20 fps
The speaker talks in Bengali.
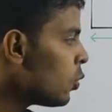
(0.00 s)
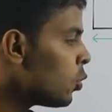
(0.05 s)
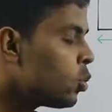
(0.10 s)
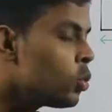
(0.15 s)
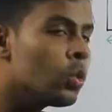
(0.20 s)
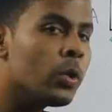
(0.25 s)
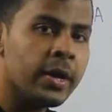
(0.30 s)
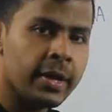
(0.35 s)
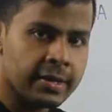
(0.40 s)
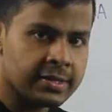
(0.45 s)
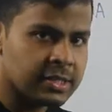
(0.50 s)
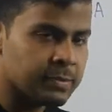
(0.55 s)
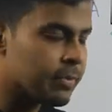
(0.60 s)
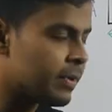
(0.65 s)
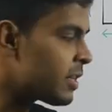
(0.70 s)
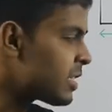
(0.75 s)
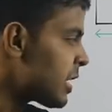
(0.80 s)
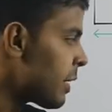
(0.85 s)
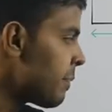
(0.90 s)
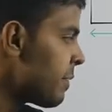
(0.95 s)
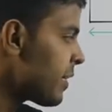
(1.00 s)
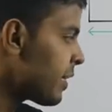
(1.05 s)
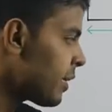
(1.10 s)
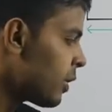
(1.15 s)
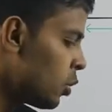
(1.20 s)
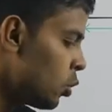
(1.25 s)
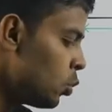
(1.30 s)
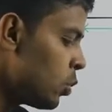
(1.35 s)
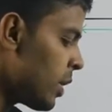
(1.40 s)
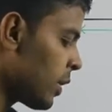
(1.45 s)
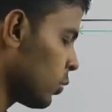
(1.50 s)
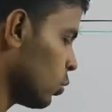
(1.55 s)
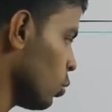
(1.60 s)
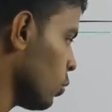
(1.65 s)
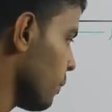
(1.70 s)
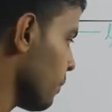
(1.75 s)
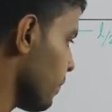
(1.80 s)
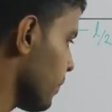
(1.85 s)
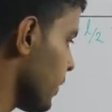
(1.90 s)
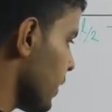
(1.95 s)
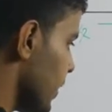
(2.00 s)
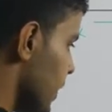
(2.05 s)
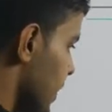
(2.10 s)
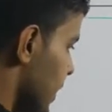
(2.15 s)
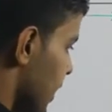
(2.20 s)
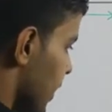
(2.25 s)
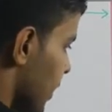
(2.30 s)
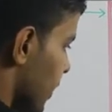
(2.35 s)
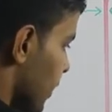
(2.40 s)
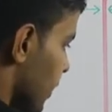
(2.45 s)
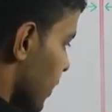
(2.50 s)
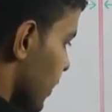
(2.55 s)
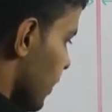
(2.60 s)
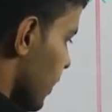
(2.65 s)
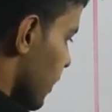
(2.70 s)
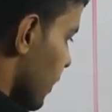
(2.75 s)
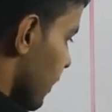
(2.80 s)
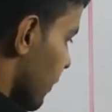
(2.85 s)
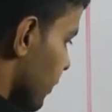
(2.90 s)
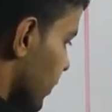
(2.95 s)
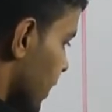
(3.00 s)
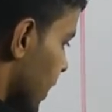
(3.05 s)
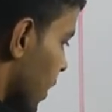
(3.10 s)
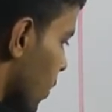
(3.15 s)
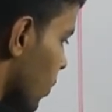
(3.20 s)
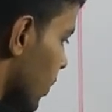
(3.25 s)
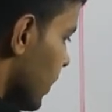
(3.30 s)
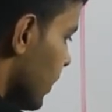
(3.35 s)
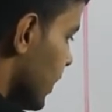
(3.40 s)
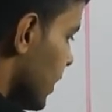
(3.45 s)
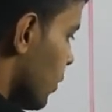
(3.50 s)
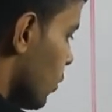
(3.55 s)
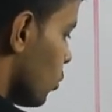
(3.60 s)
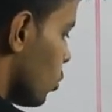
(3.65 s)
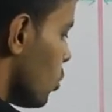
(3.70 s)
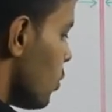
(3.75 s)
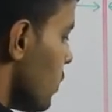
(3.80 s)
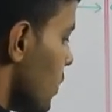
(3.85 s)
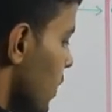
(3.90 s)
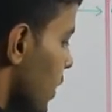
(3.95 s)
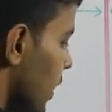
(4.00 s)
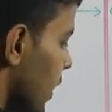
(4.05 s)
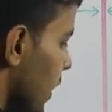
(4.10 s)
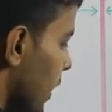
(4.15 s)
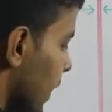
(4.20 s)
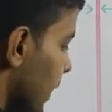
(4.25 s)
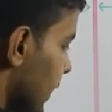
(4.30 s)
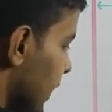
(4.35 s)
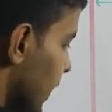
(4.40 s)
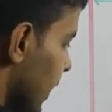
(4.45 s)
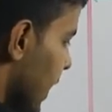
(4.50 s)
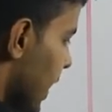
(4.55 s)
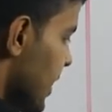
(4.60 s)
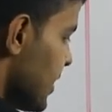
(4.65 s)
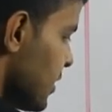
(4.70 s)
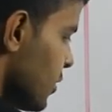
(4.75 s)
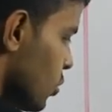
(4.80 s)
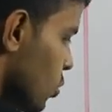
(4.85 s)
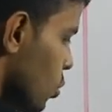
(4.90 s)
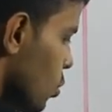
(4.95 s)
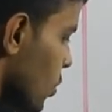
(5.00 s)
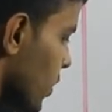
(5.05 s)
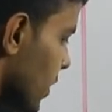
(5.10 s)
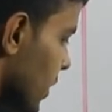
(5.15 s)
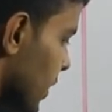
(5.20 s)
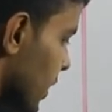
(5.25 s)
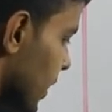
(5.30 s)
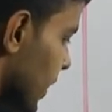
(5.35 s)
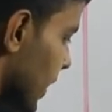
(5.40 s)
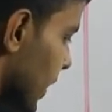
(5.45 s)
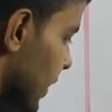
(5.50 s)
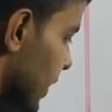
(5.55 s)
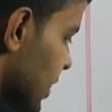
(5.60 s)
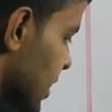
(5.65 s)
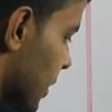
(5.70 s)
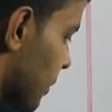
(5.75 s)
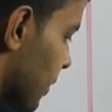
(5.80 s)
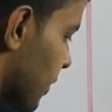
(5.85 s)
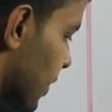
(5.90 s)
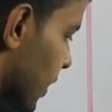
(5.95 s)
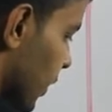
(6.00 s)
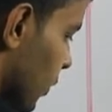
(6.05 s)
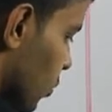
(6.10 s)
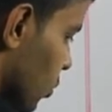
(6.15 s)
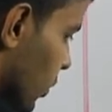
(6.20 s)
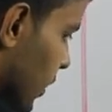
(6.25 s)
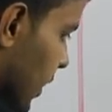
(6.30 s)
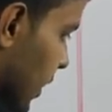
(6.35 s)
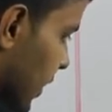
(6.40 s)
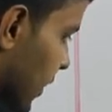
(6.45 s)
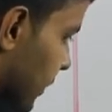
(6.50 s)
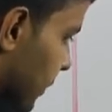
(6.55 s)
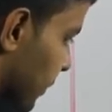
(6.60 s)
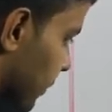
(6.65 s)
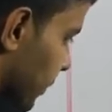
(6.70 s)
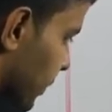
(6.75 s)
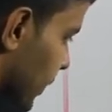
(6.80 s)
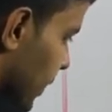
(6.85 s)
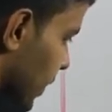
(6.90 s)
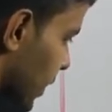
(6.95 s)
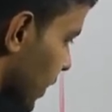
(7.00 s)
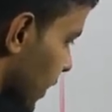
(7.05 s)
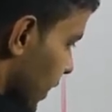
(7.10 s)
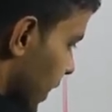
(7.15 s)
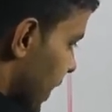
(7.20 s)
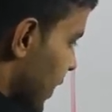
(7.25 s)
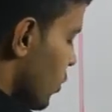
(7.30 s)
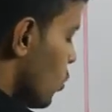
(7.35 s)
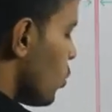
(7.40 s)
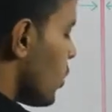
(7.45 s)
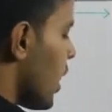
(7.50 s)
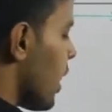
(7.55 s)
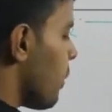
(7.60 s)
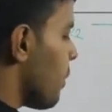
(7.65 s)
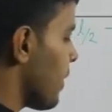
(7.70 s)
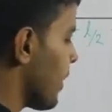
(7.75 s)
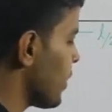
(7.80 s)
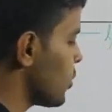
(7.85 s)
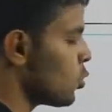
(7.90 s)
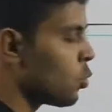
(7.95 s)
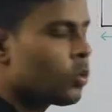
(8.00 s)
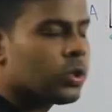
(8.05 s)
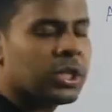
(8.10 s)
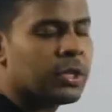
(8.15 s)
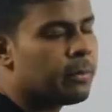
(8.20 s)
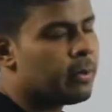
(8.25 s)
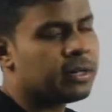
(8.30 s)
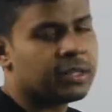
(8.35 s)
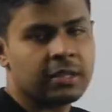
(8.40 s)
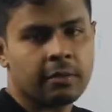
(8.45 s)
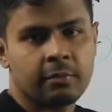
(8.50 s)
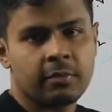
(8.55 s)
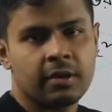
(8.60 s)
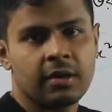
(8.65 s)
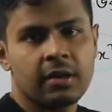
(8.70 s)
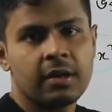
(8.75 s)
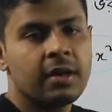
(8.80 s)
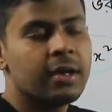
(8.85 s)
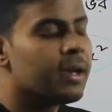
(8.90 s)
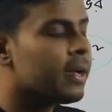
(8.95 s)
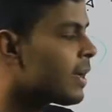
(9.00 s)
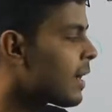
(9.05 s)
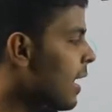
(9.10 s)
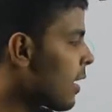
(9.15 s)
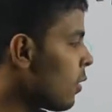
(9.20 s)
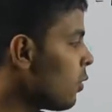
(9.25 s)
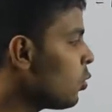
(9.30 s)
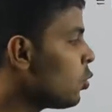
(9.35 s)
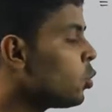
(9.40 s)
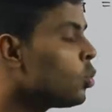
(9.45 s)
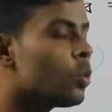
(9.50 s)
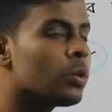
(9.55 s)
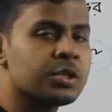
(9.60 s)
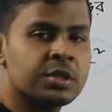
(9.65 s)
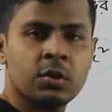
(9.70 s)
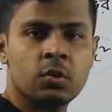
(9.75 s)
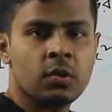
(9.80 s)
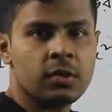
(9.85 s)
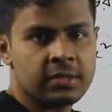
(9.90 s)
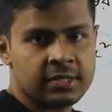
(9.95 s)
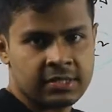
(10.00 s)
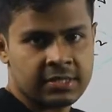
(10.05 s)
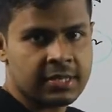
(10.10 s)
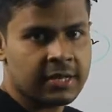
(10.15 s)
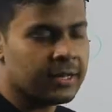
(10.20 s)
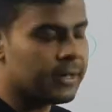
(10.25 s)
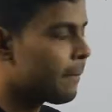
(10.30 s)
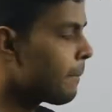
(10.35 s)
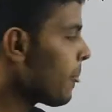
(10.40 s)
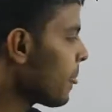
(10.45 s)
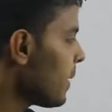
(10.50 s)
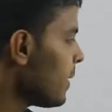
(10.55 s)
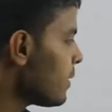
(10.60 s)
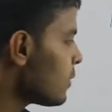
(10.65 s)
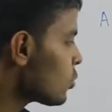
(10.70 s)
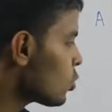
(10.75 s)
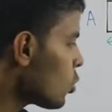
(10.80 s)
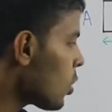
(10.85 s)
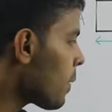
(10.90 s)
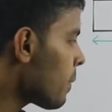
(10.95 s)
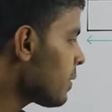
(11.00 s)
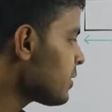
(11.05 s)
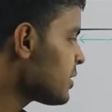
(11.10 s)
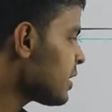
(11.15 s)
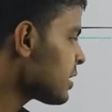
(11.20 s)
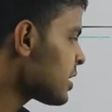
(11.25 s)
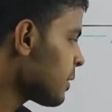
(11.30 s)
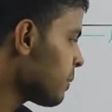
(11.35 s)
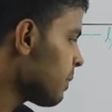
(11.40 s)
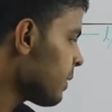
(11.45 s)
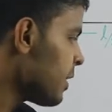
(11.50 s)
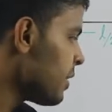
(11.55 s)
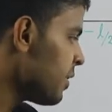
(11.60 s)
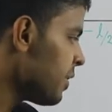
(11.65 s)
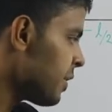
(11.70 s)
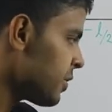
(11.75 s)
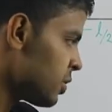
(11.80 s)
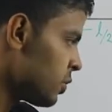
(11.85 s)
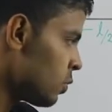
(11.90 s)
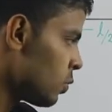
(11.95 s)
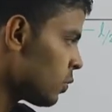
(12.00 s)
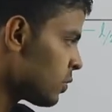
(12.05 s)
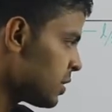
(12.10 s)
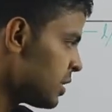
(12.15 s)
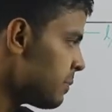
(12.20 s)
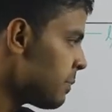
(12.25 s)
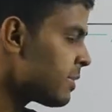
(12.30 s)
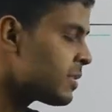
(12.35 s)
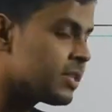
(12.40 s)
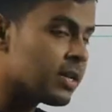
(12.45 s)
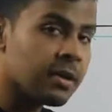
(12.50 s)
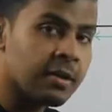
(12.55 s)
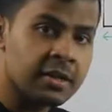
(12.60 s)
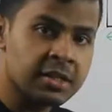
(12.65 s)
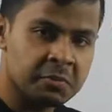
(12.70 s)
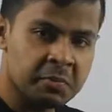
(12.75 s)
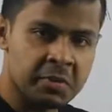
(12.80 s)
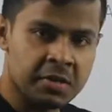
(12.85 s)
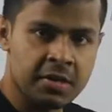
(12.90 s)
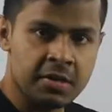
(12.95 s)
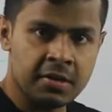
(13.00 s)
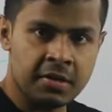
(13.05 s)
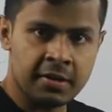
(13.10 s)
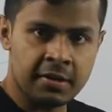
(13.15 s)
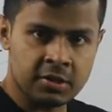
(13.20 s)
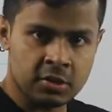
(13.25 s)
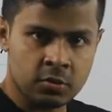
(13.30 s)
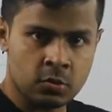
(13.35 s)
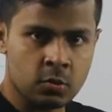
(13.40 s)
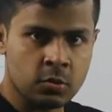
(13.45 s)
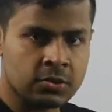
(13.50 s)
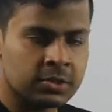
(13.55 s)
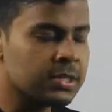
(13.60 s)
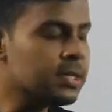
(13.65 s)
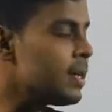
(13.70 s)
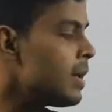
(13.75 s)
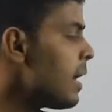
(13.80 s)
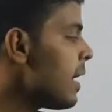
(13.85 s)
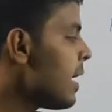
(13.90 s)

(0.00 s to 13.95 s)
টু এক্স মানে সামনে একটা টু থাকতো এখানে তাহলে কি হতো এই যে টু এটা সামনে থাকতো এখানে এই টুকে আমরা কিছু করতে পারতাম না কারণ টু হচ্ছে কনস্ট্যান্ট সো আমরা যার সাপেক্ষে ইন্টিগ্রেশন করছি বা যার রেসপেক্ট ইন্টিগ্রেশন করছি